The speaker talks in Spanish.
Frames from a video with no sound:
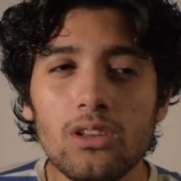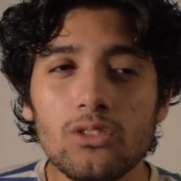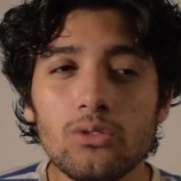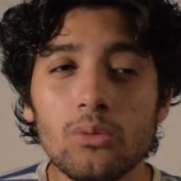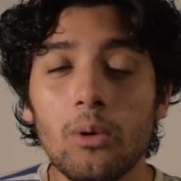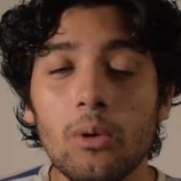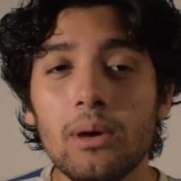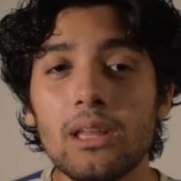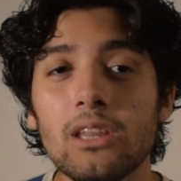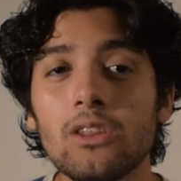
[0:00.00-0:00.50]
en su
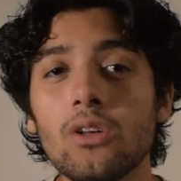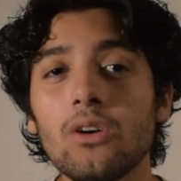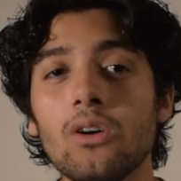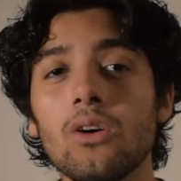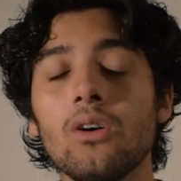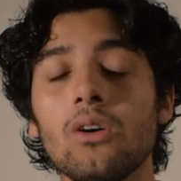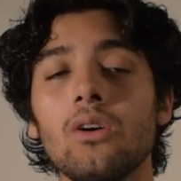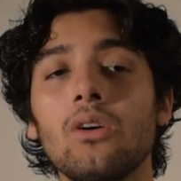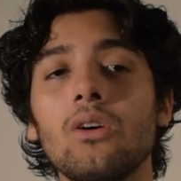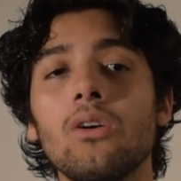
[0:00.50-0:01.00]

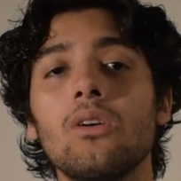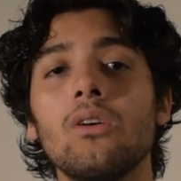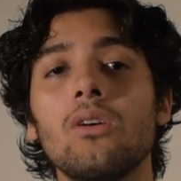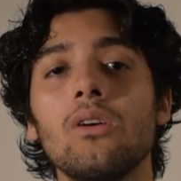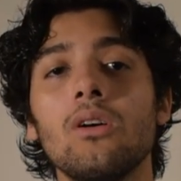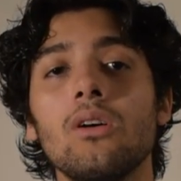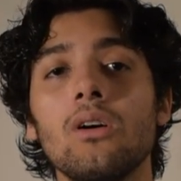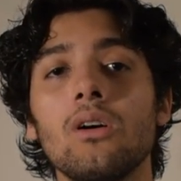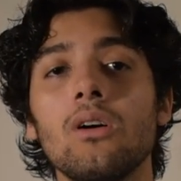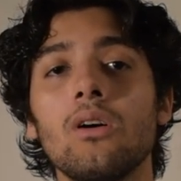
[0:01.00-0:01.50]
momento
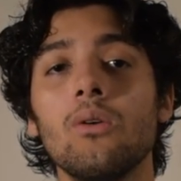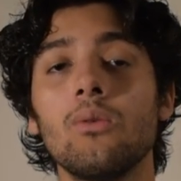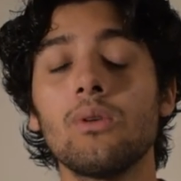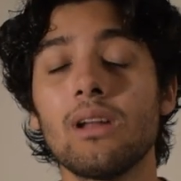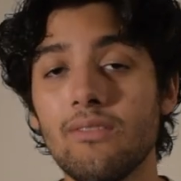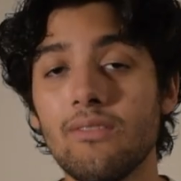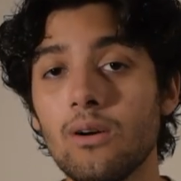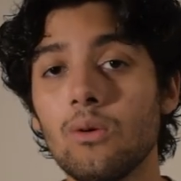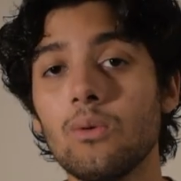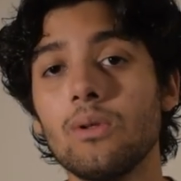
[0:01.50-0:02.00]

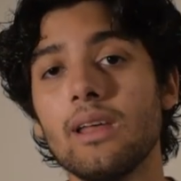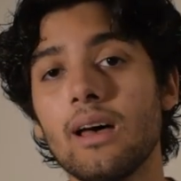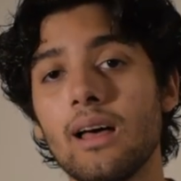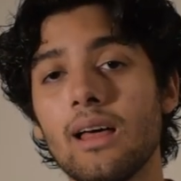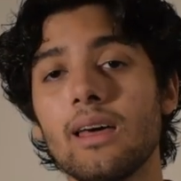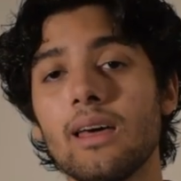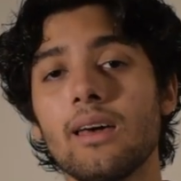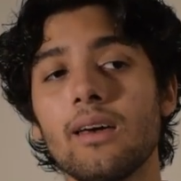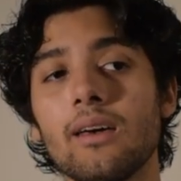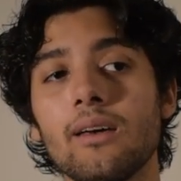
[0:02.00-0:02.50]
una facultad
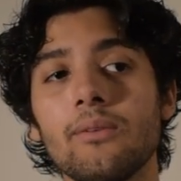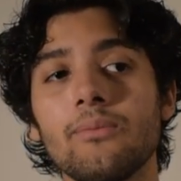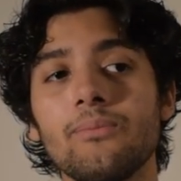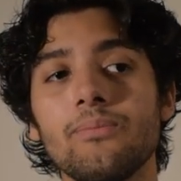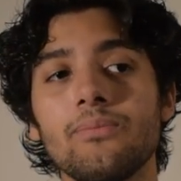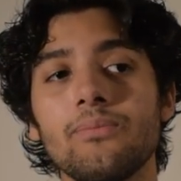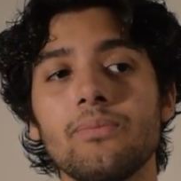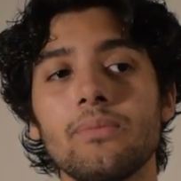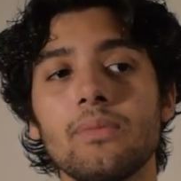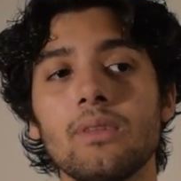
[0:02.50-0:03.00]
de,
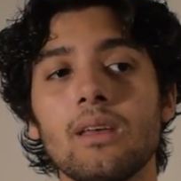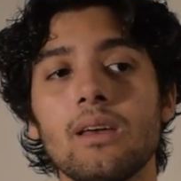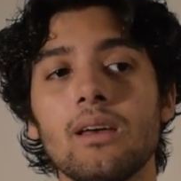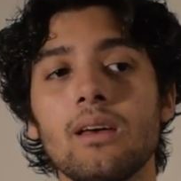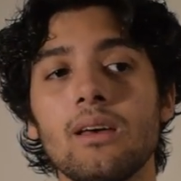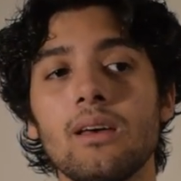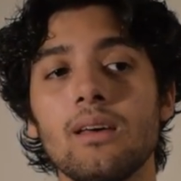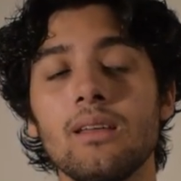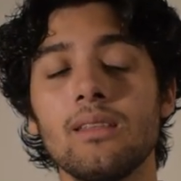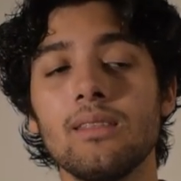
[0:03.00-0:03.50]

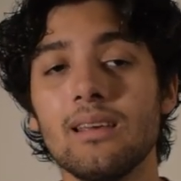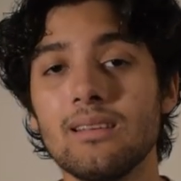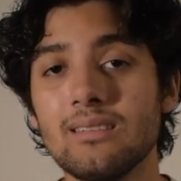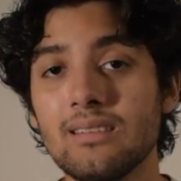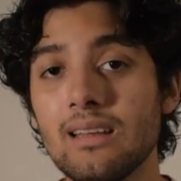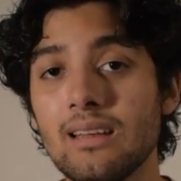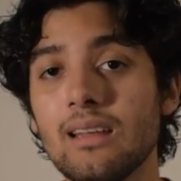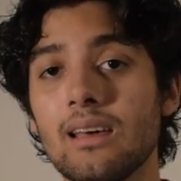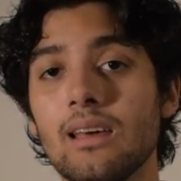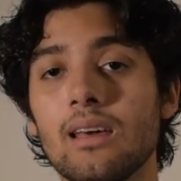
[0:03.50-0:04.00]

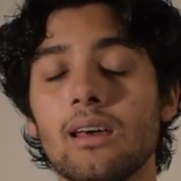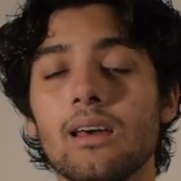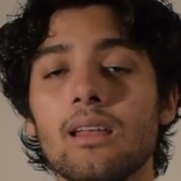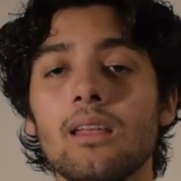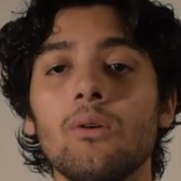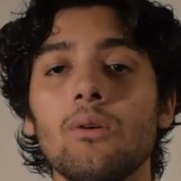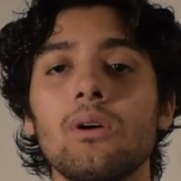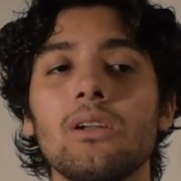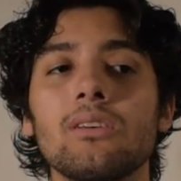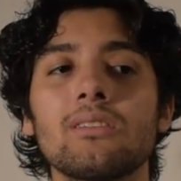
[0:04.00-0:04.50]
cine de,
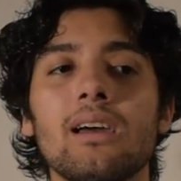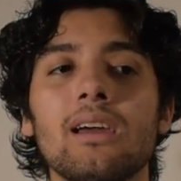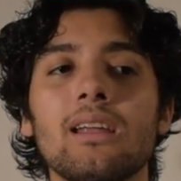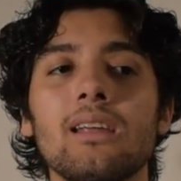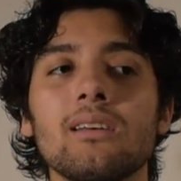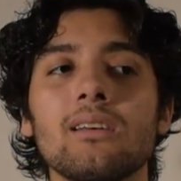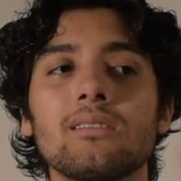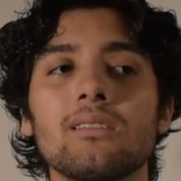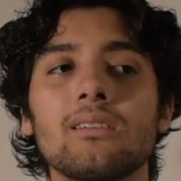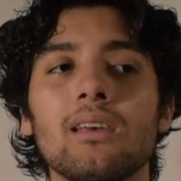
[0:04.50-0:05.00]
Buenos
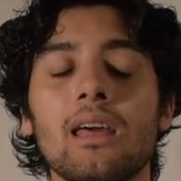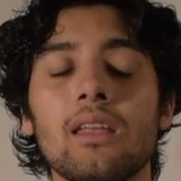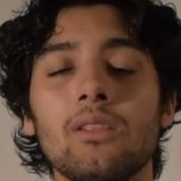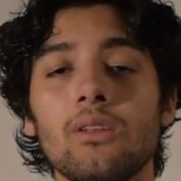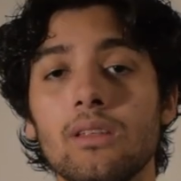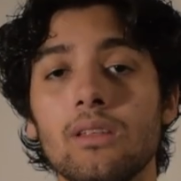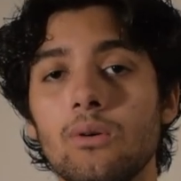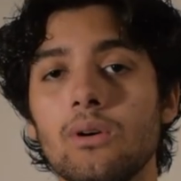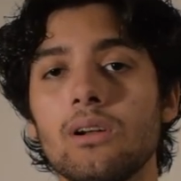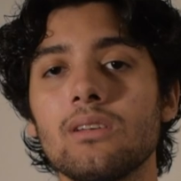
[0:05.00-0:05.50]
Aires, en
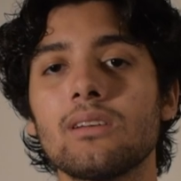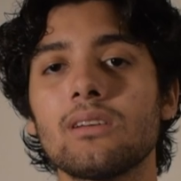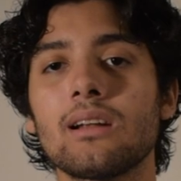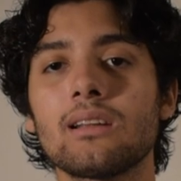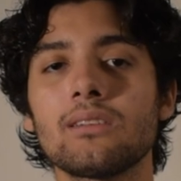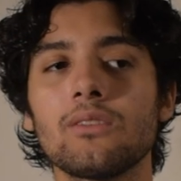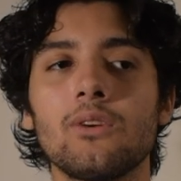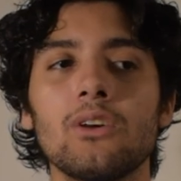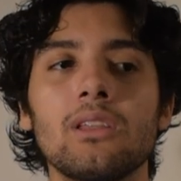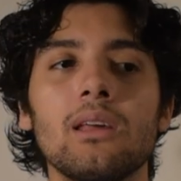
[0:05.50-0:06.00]
donde se
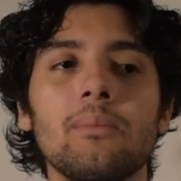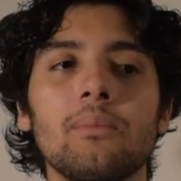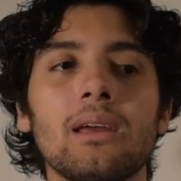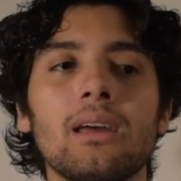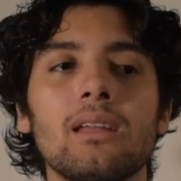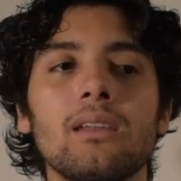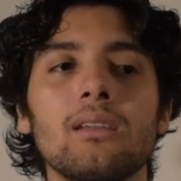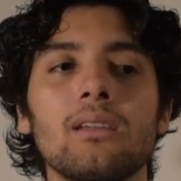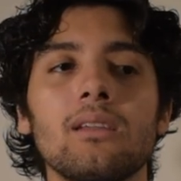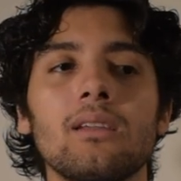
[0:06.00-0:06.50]
recibió
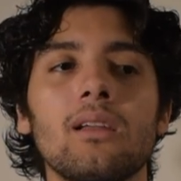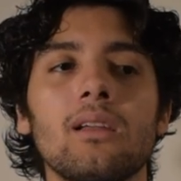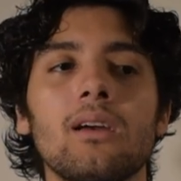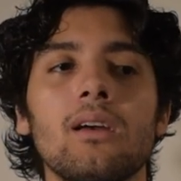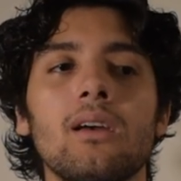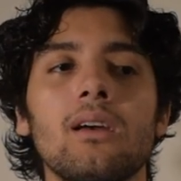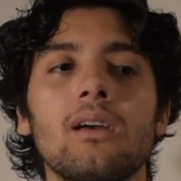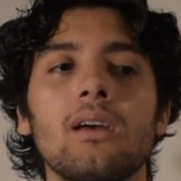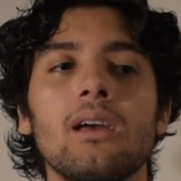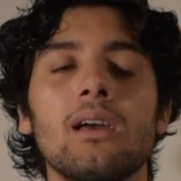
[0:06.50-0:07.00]
también
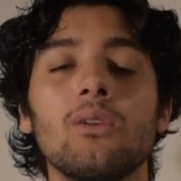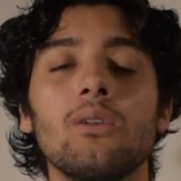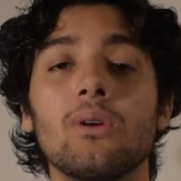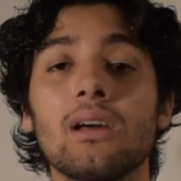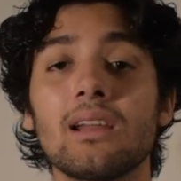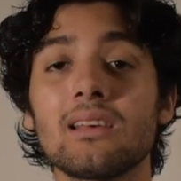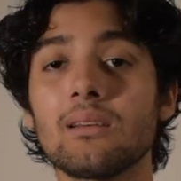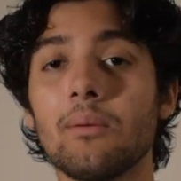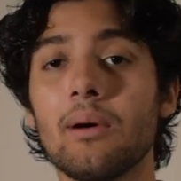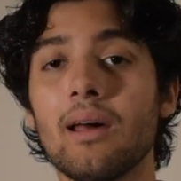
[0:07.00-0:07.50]

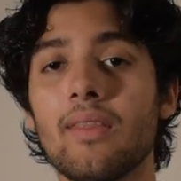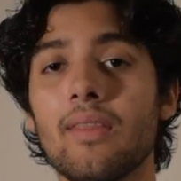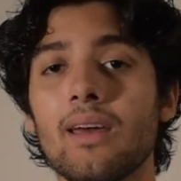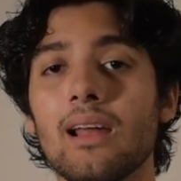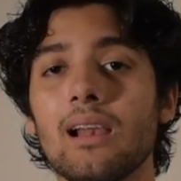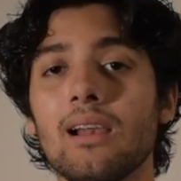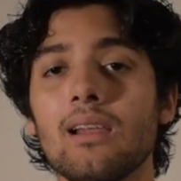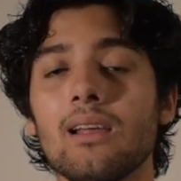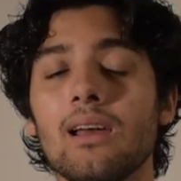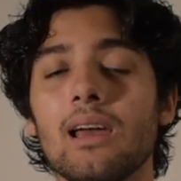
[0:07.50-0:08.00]
Lucrecia
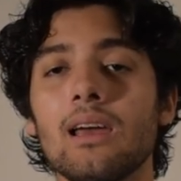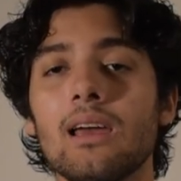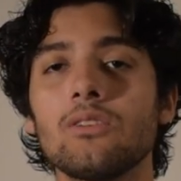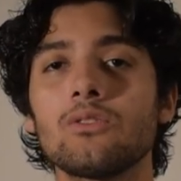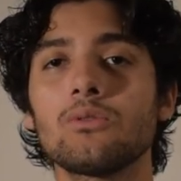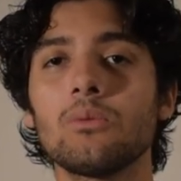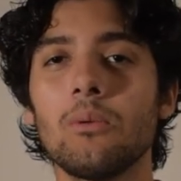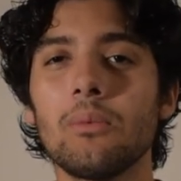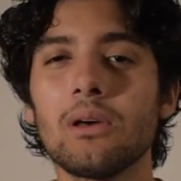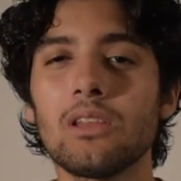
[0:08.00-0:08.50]
Martel. En
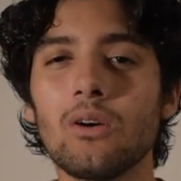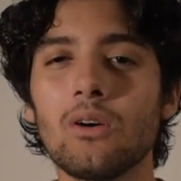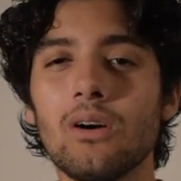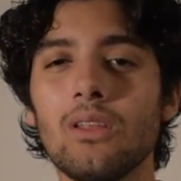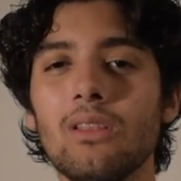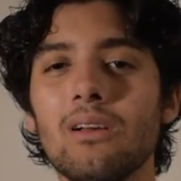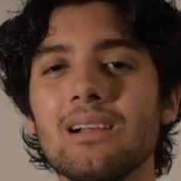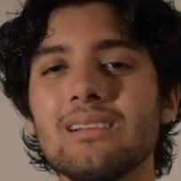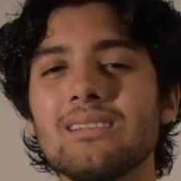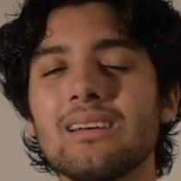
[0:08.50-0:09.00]
su momento
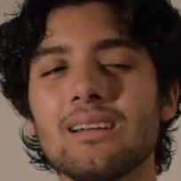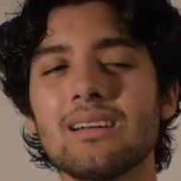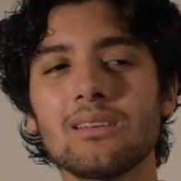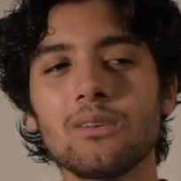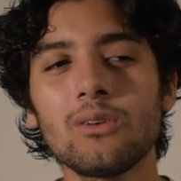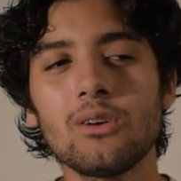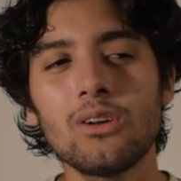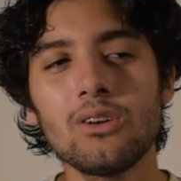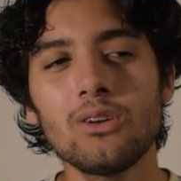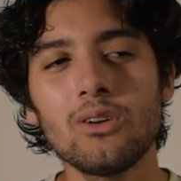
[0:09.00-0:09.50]
cuando él se
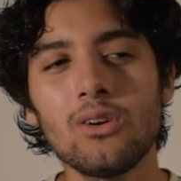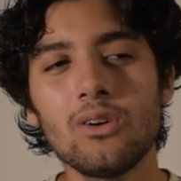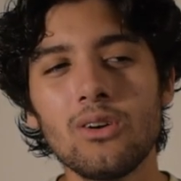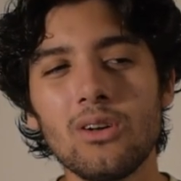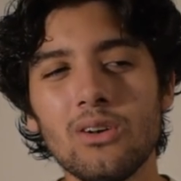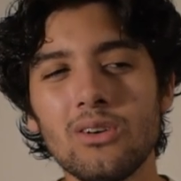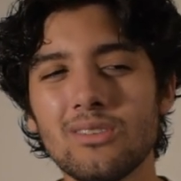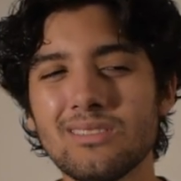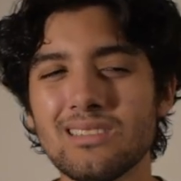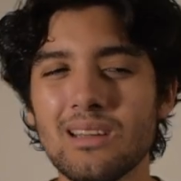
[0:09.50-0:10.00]
recibió no,
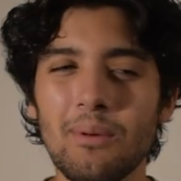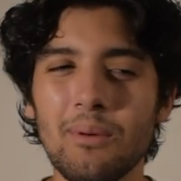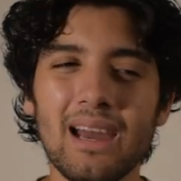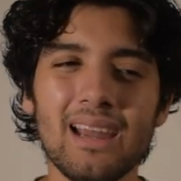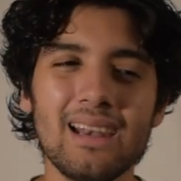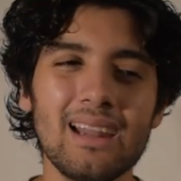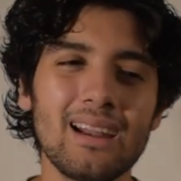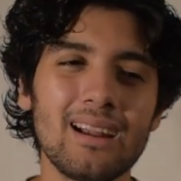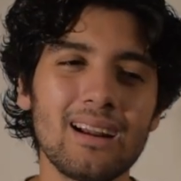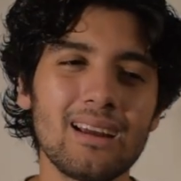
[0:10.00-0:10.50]
no se llamaba
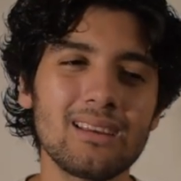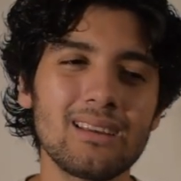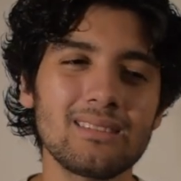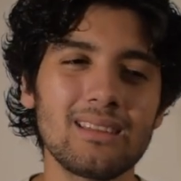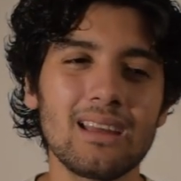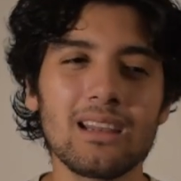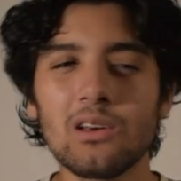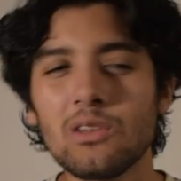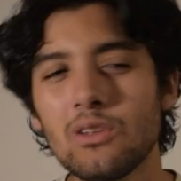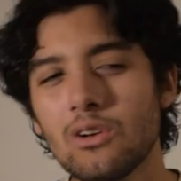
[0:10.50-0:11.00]
NERC,
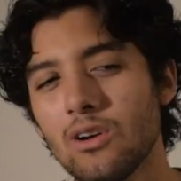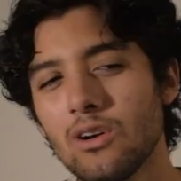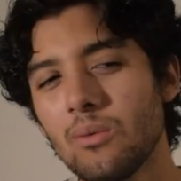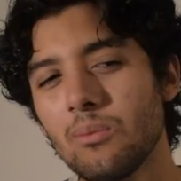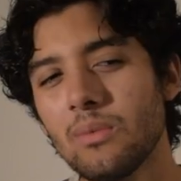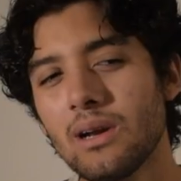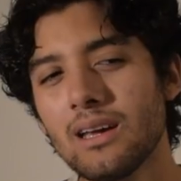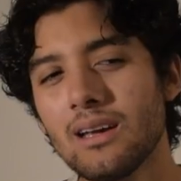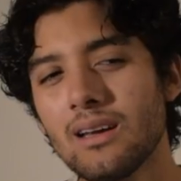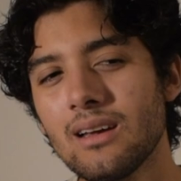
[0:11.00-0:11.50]
tenía otro
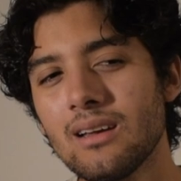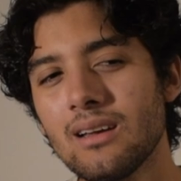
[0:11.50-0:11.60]
nombre,